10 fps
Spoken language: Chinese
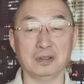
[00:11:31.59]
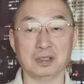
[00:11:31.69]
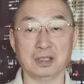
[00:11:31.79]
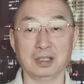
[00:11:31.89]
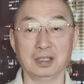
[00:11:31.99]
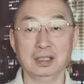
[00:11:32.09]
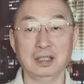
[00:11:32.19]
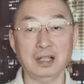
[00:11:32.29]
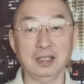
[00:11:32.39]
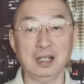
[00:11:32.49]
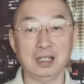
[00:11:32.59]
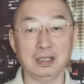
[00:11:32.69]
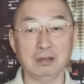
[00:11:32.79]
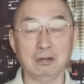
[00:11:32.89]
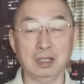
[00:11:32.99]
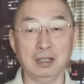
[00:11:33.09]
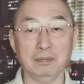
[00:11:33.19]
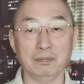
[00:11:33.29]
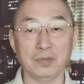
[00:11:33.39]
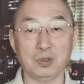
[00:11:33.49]
就是当年李登
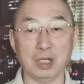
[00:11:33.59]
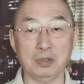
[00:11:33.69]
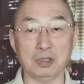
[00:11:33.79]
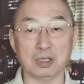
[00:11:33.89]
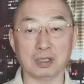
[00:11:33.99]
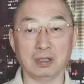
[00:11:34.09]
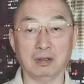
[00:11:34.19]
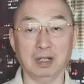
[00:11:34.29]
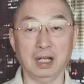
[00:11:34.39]
辉选举的时候，